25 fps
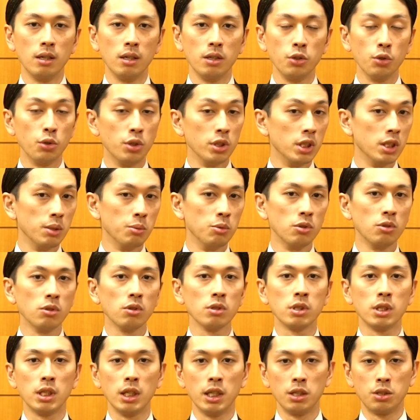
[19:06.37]
より自分
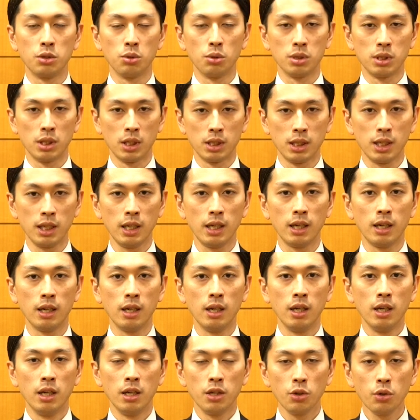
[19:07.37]
を成長さ
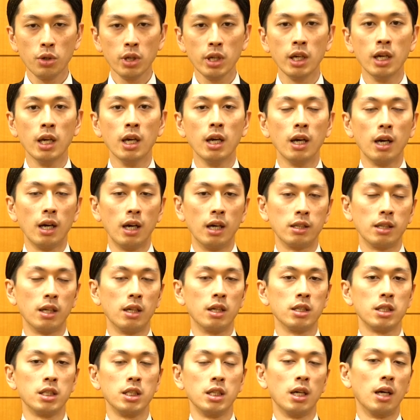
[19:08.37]
せより
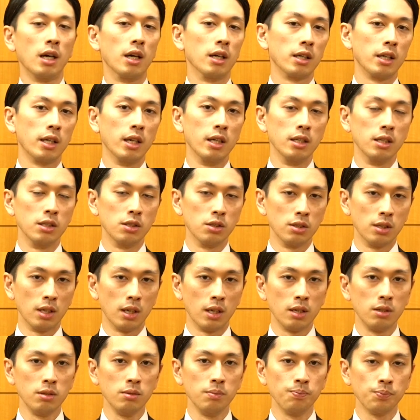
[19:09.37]
新しい発見につな
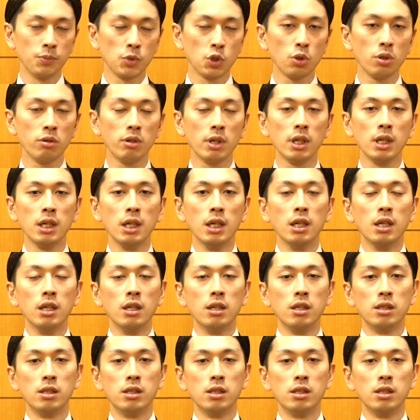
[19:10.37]
がるそれは